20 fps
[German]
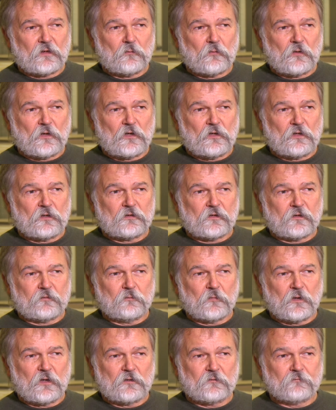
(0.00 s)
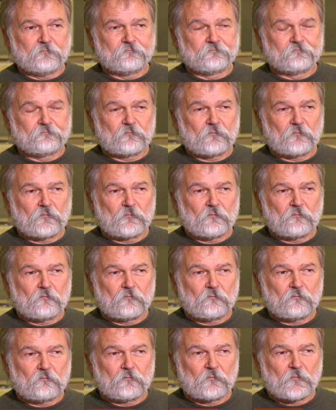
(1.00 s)
mal, dass man
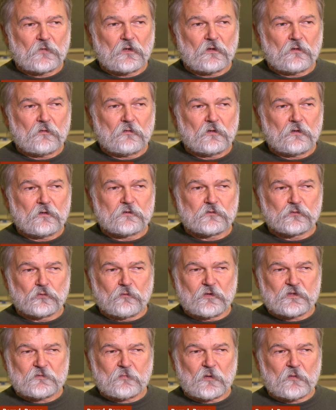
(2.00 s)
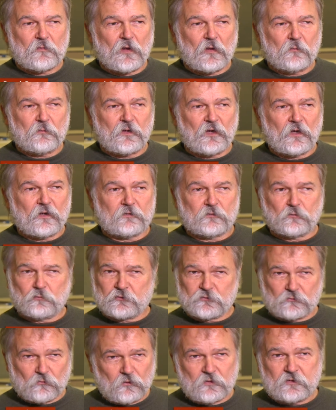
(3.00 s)
sowas beim MDR
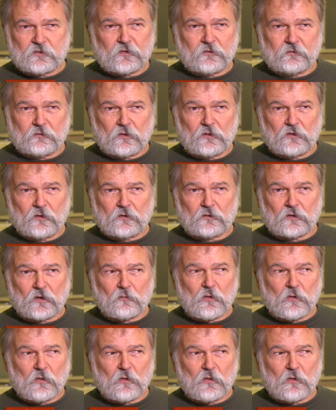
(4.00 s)
sowieso noch nicht gesehen hat,